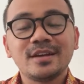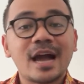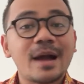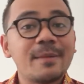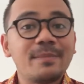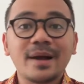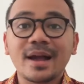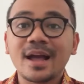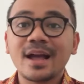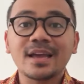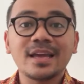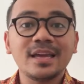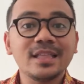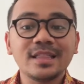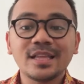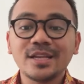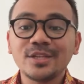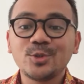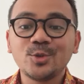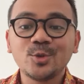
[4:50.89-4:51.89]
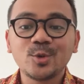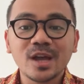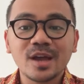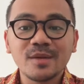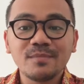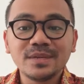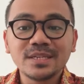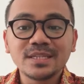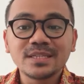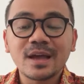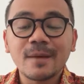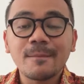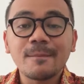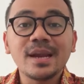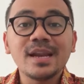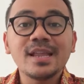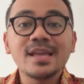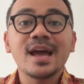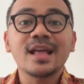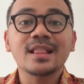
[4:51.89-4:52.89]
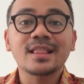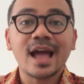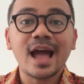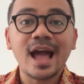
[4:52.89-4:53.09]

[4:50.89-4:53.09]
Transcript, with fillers: apakah kita juga bisa melihat